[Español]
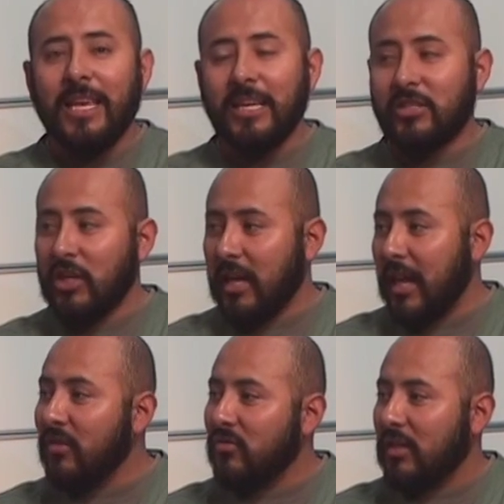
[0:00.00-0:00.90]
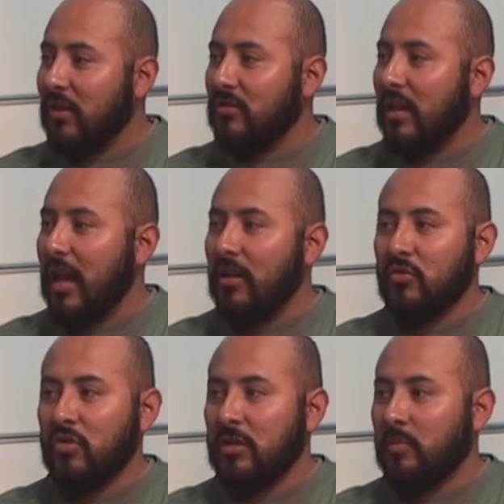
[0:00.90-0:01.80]
y checándose, o sea,
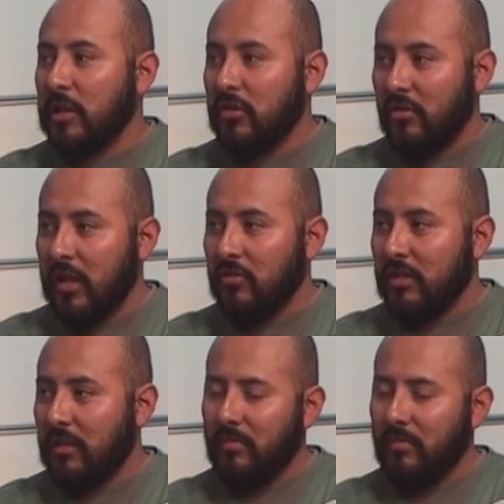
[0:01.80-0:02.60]
autoinspeccionándose.